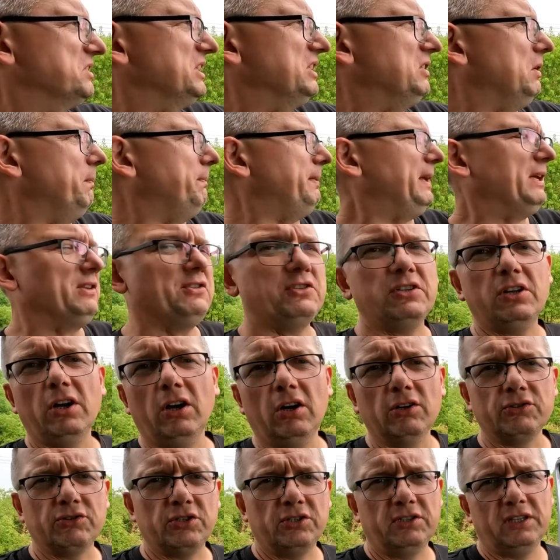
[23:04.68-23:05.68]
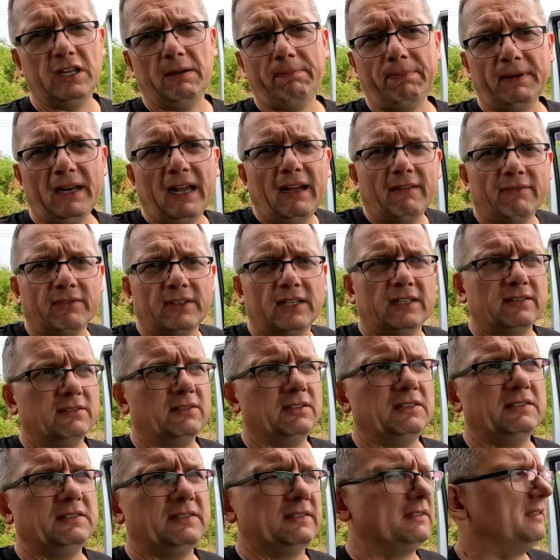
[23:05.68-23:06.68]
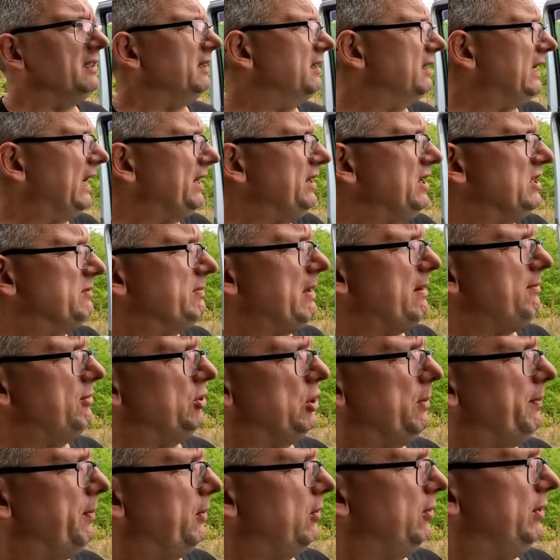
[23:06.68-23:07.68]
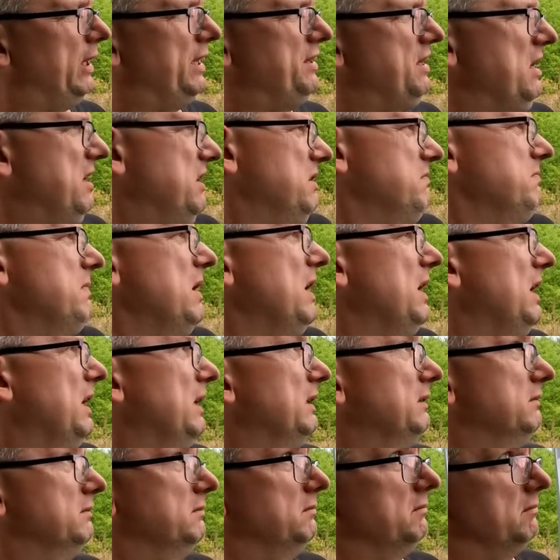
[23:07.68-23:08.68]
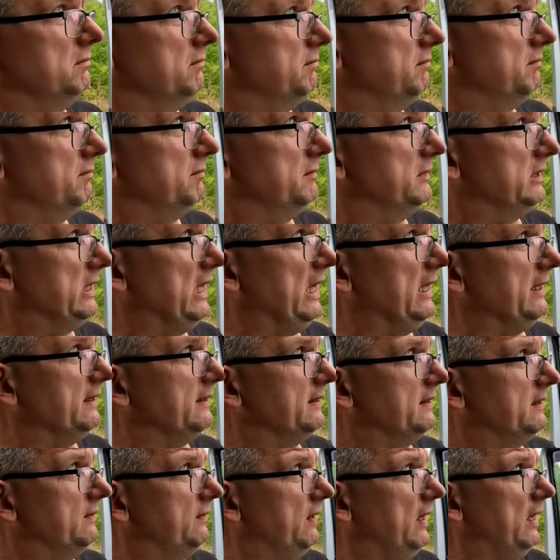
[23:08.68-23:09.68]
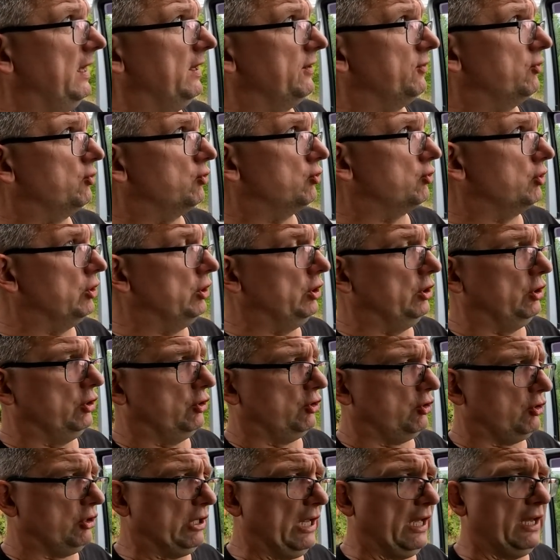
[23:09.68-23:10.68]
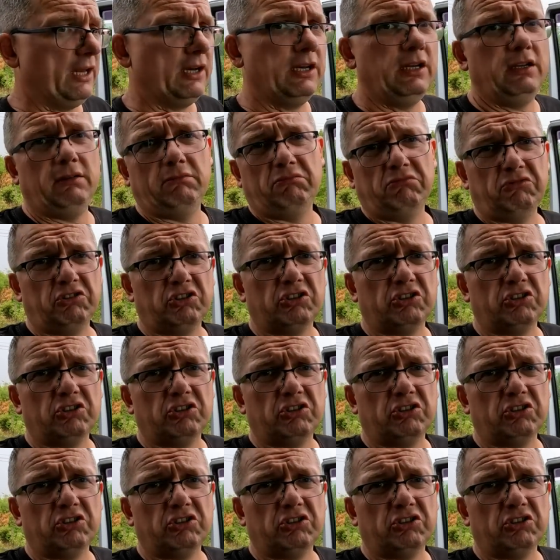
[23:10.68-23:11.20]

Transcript: tylko 5 godzin, naprawdę. To jest, tych granic mamy do pokonania chyba raz, dwa, trzy, cztery.